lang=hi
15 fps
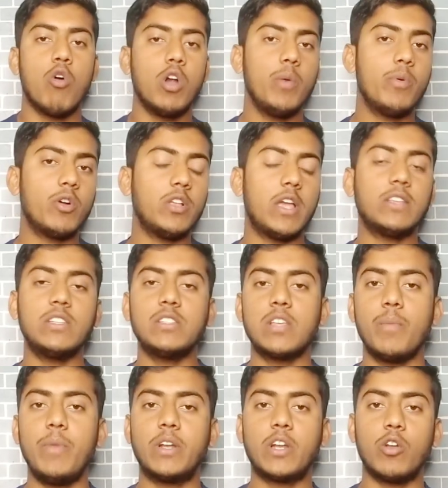ओटीपी को जैसे ही
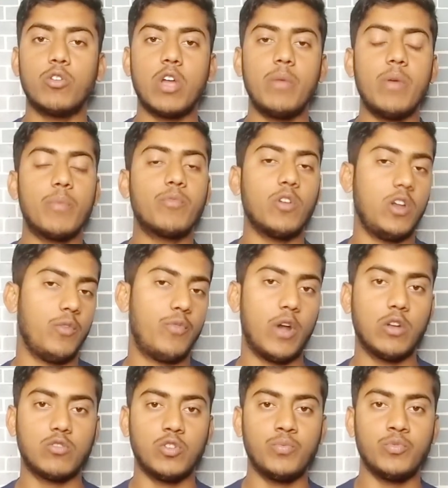सबमिट करोगे अभी आपको
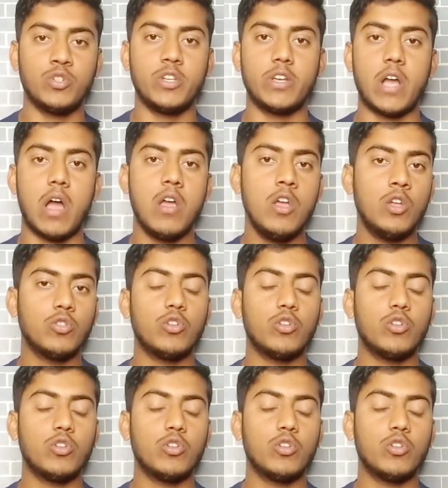रेफरल कोड पूछेगा